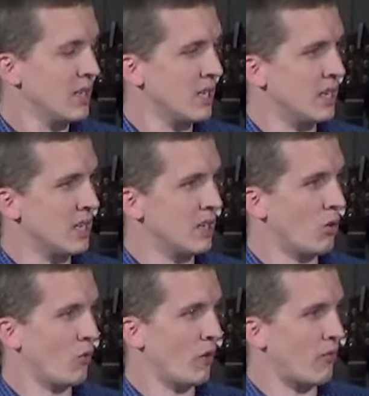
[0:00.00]
Et
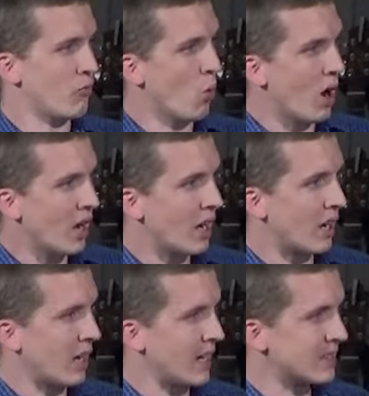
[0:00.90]
on va
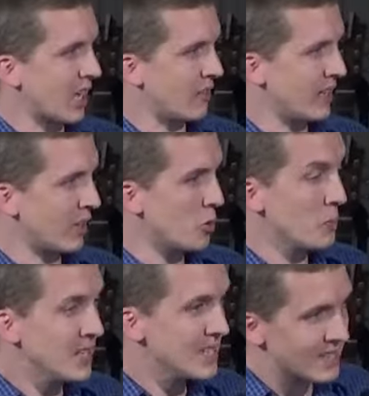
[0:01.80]
voir à travers le
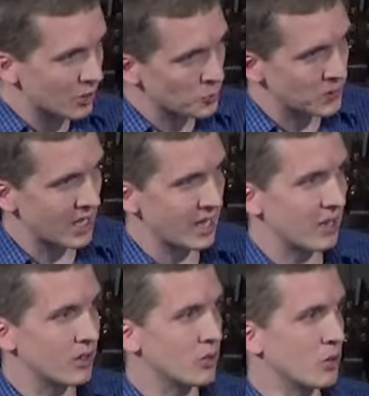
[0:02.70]
ministère de
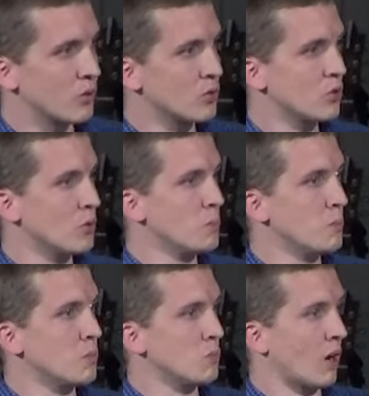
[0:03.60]
Pierre que ce,
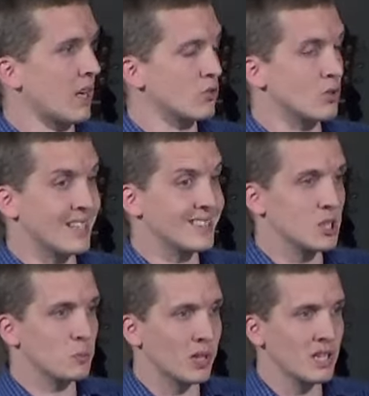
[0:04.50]
voilà, ce
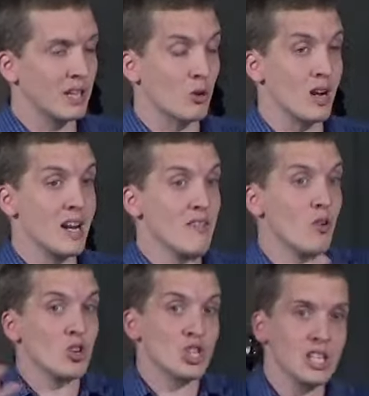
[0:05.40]
Saint-Esprit et que
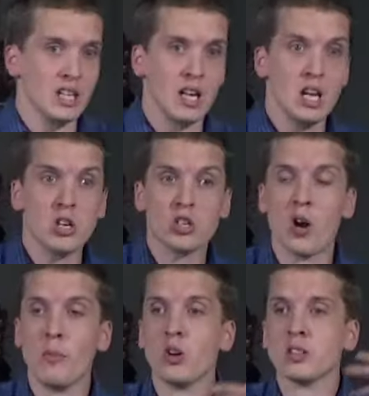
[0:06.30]
l'Évangile
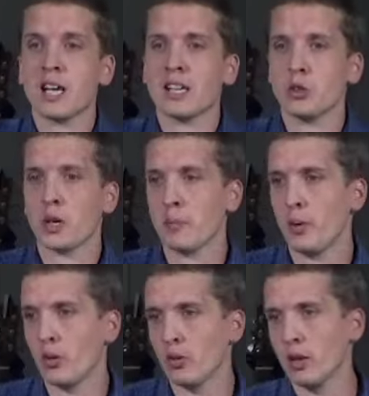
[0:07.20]
commence à se
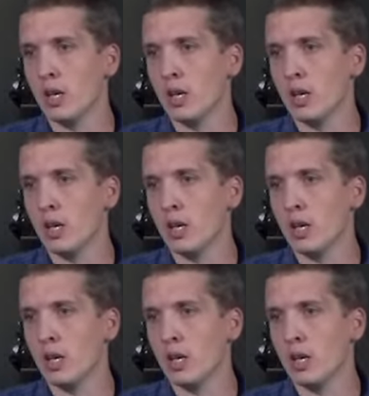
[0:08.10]
répandre.